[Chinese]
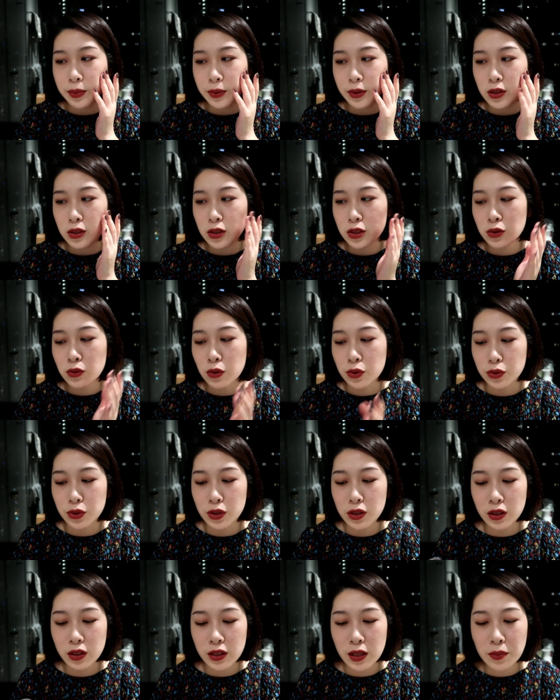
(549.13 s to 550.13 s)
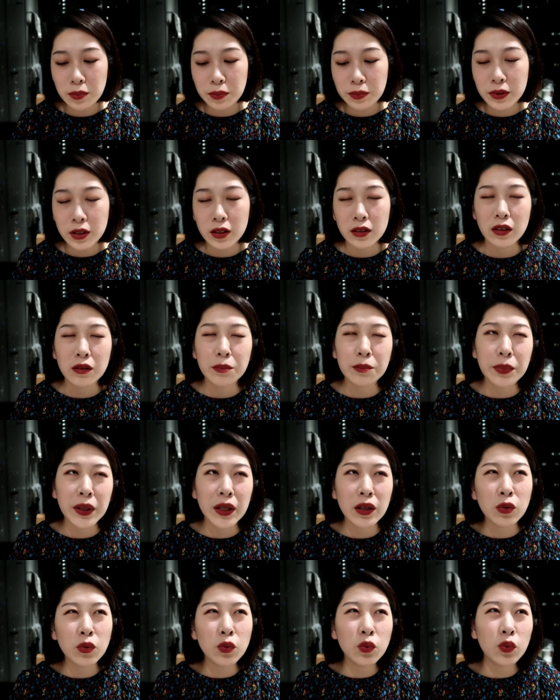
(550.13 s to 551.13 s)
其实我觉得干可能
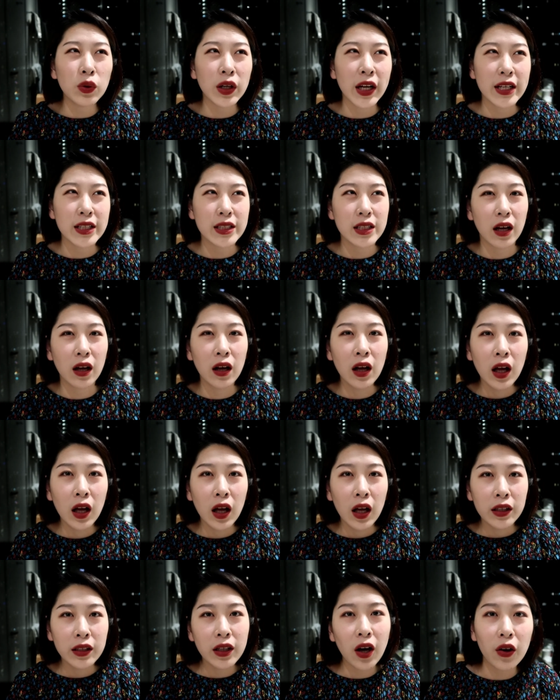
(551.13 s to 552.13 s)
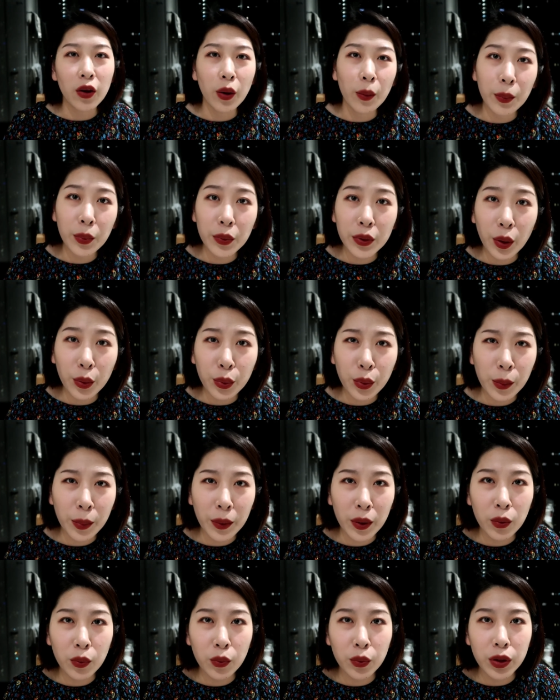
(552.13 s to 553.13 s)
喷雾来讲，你好像不能对
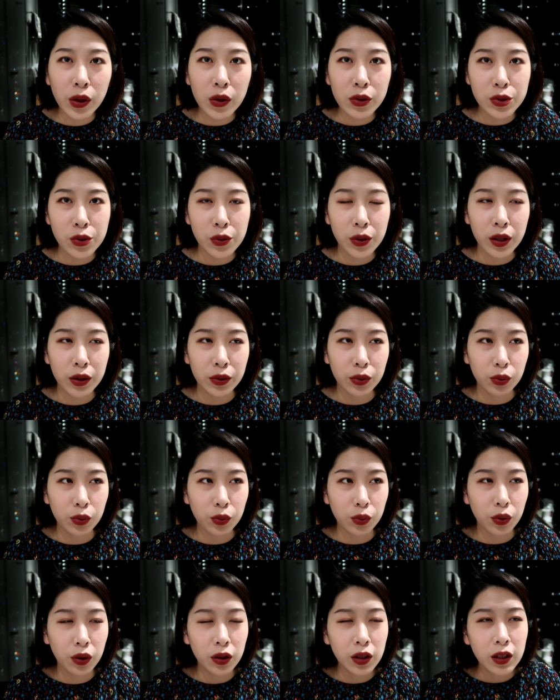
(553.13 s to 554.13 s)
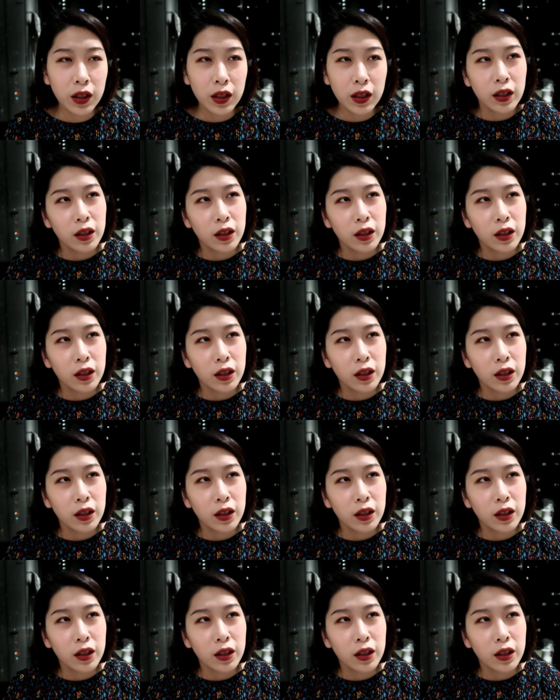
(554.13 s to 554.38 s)
喷雾要求很多，